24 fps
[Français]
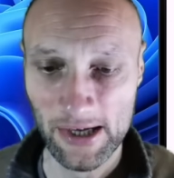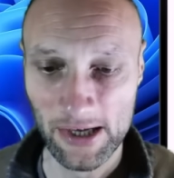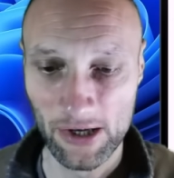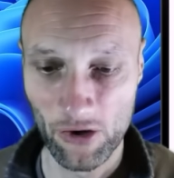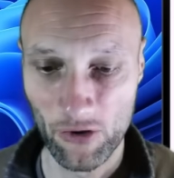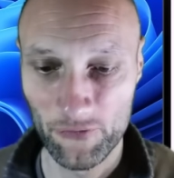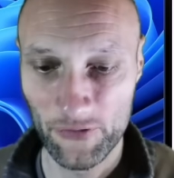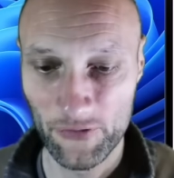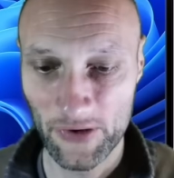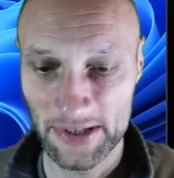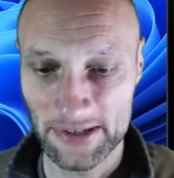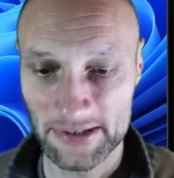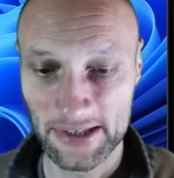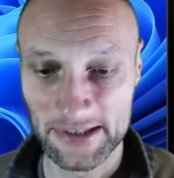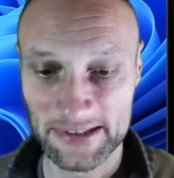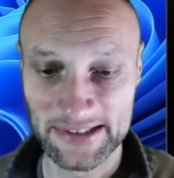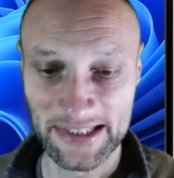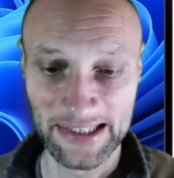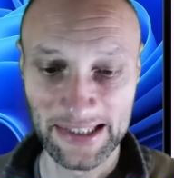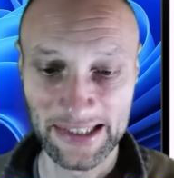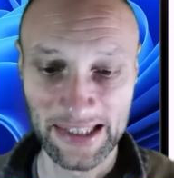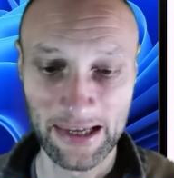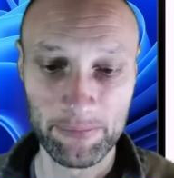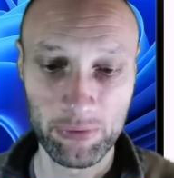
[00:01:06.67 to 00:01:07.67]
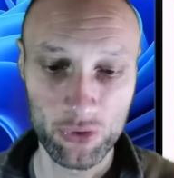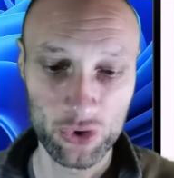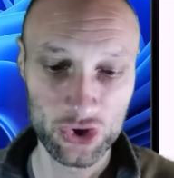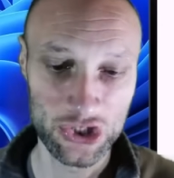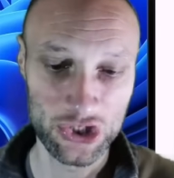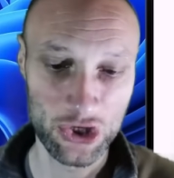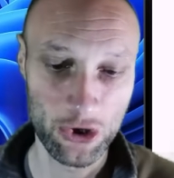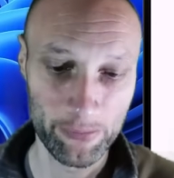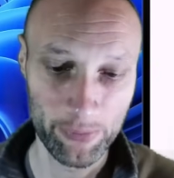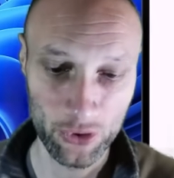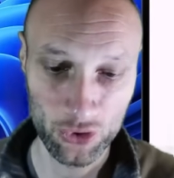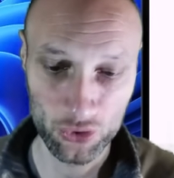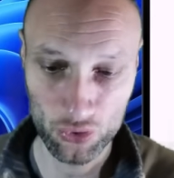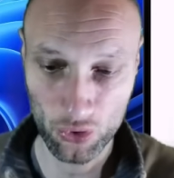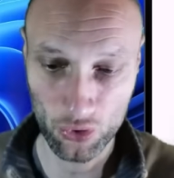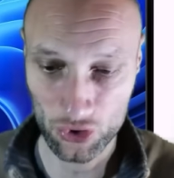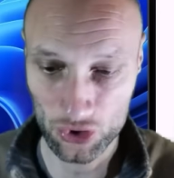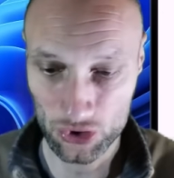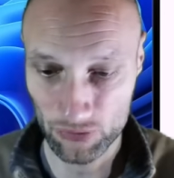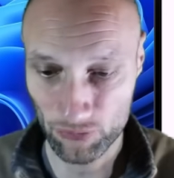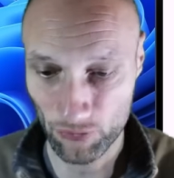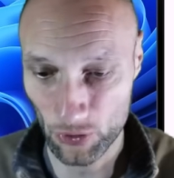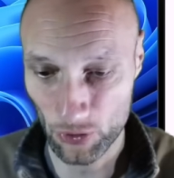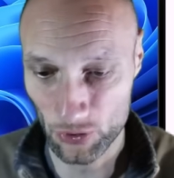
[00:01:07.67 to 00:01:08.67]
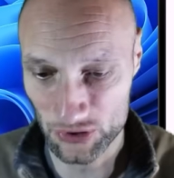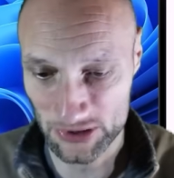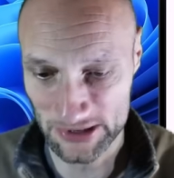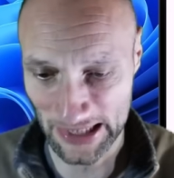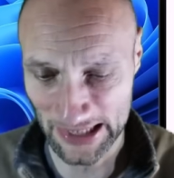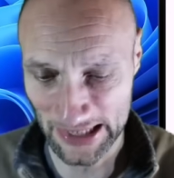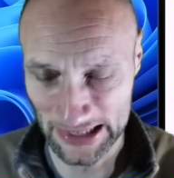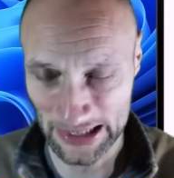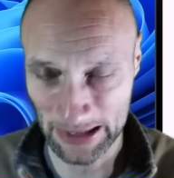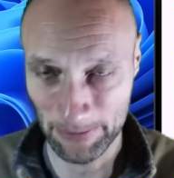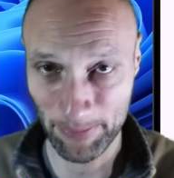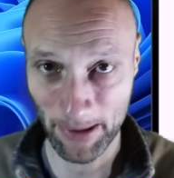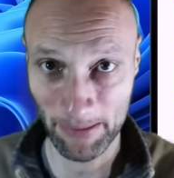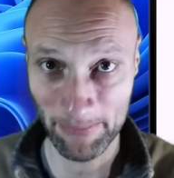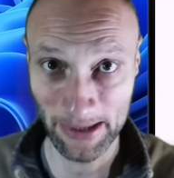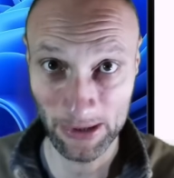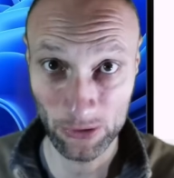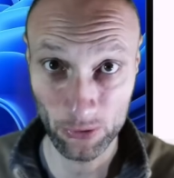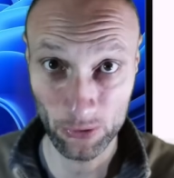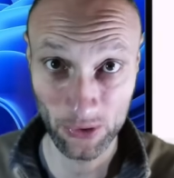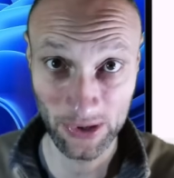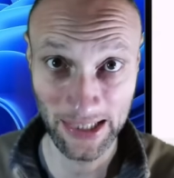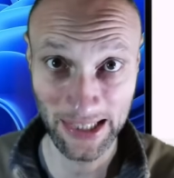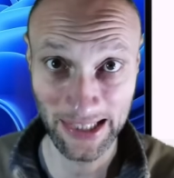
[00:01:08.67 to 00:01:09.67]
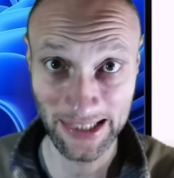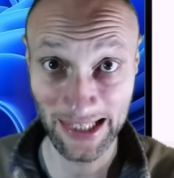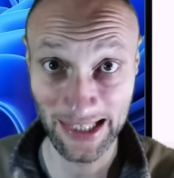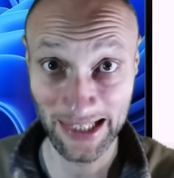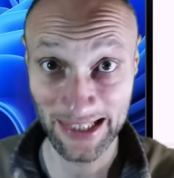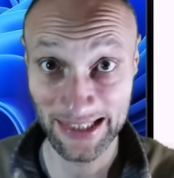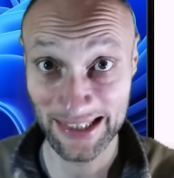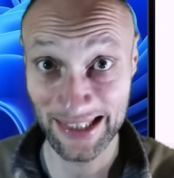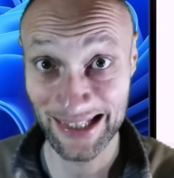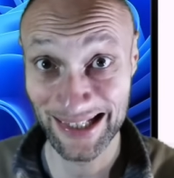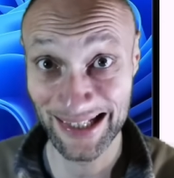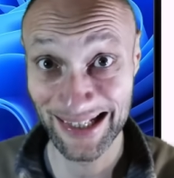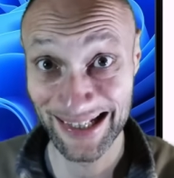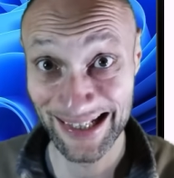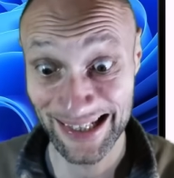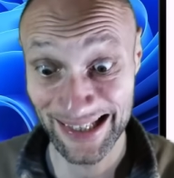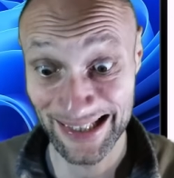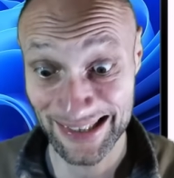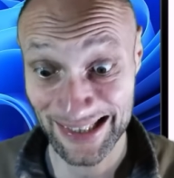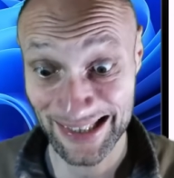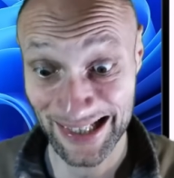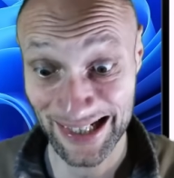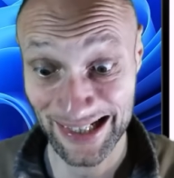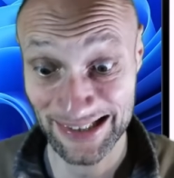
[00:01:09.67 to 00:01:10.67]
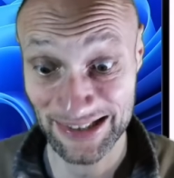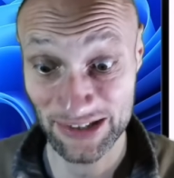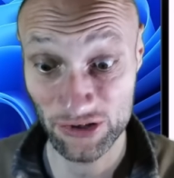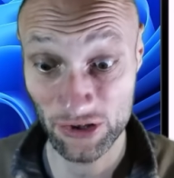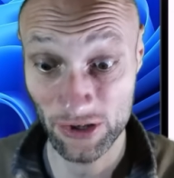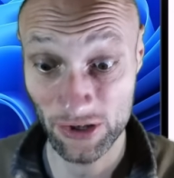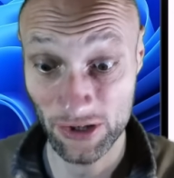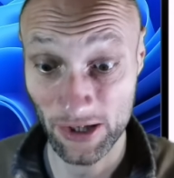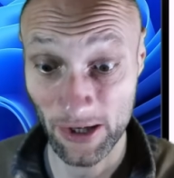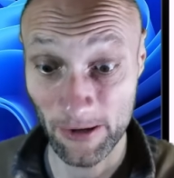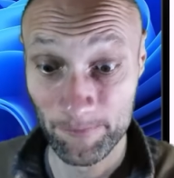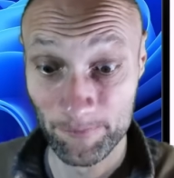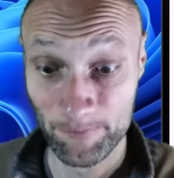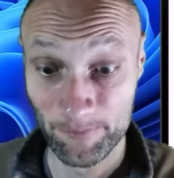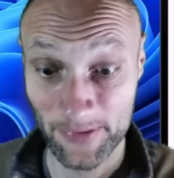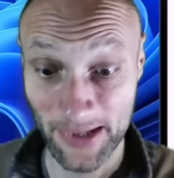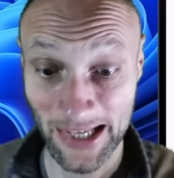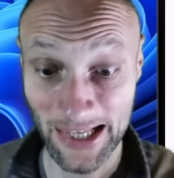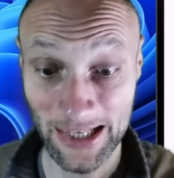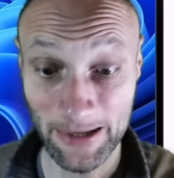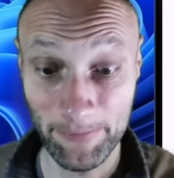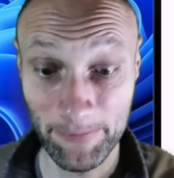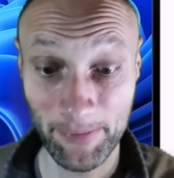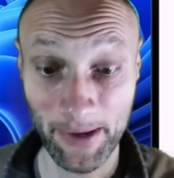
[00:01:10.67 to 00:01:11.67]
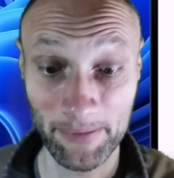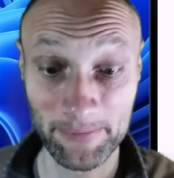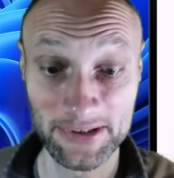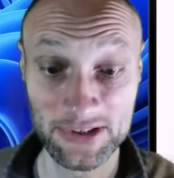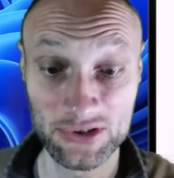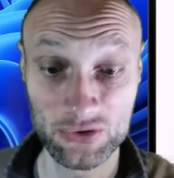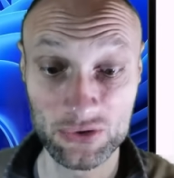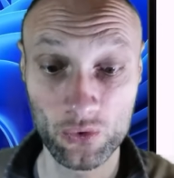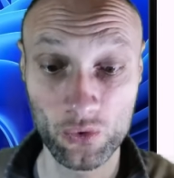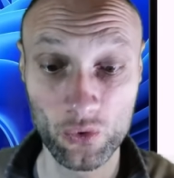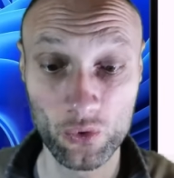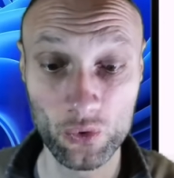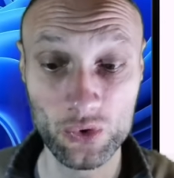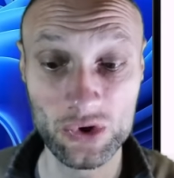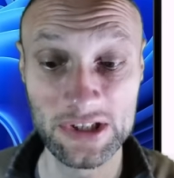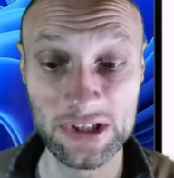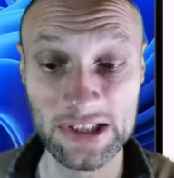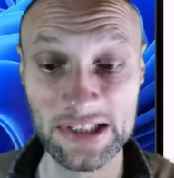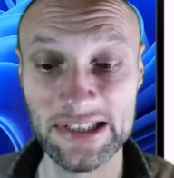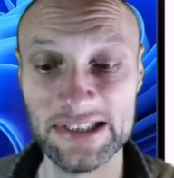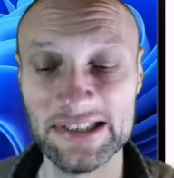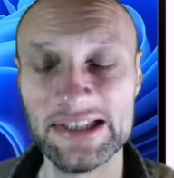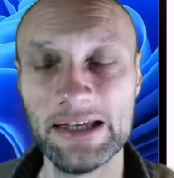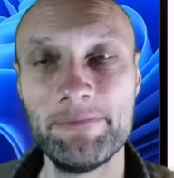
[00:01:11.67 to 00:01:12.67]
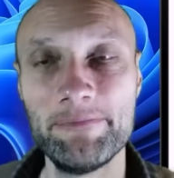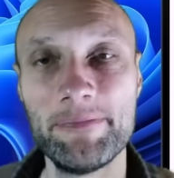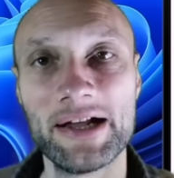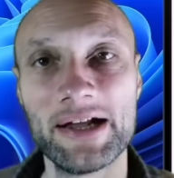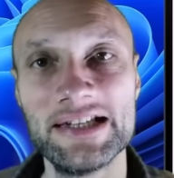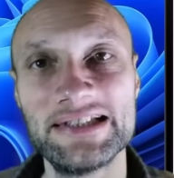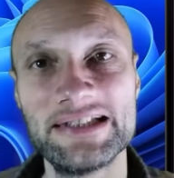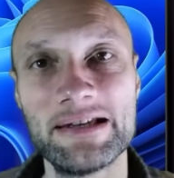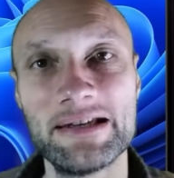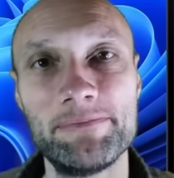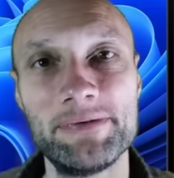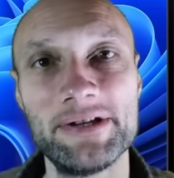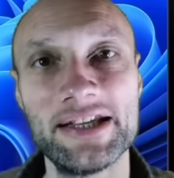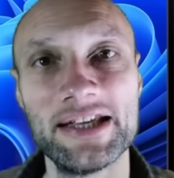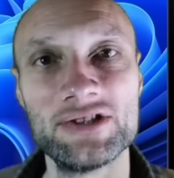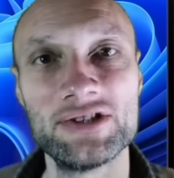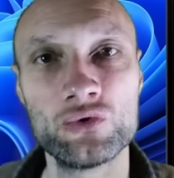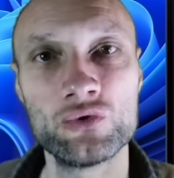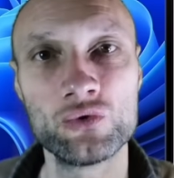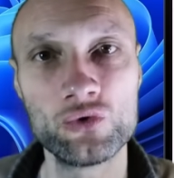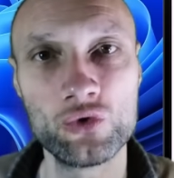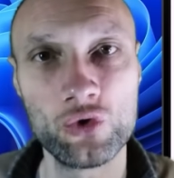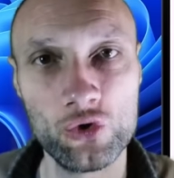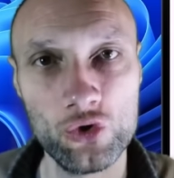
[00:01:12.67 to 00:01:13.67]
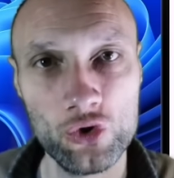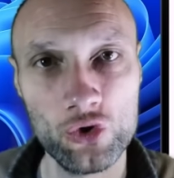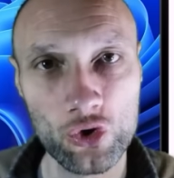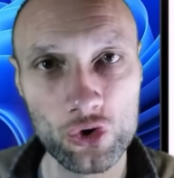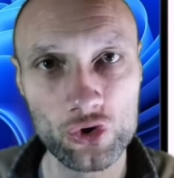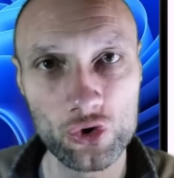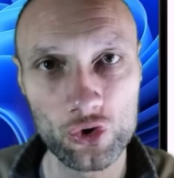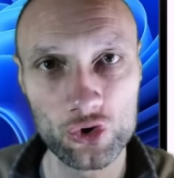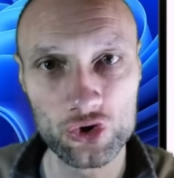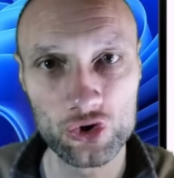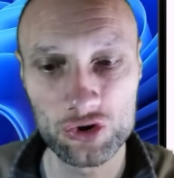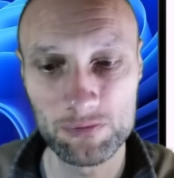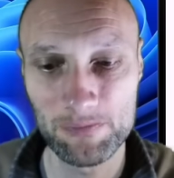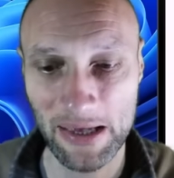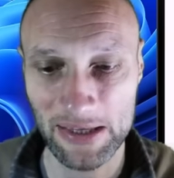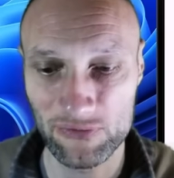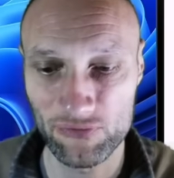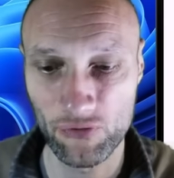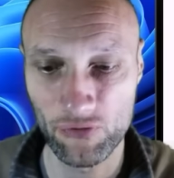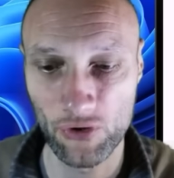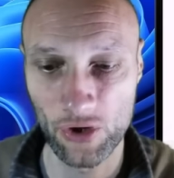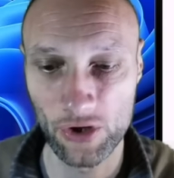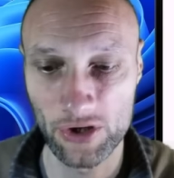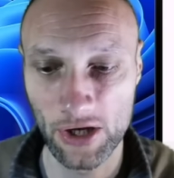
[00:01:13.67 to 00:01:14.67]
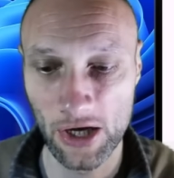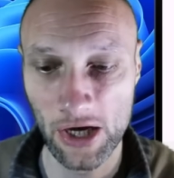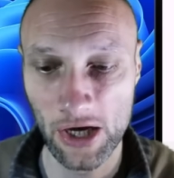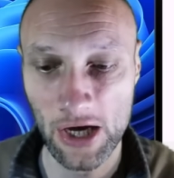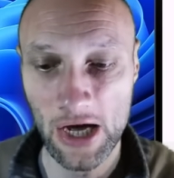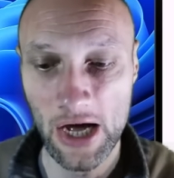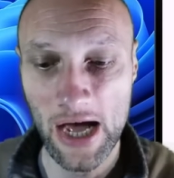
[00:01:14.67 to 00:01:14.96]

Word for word: en fait c'est un projet open source français qui permet de détecter les trackers et les permissions utilisées par les applications de notre smartphone.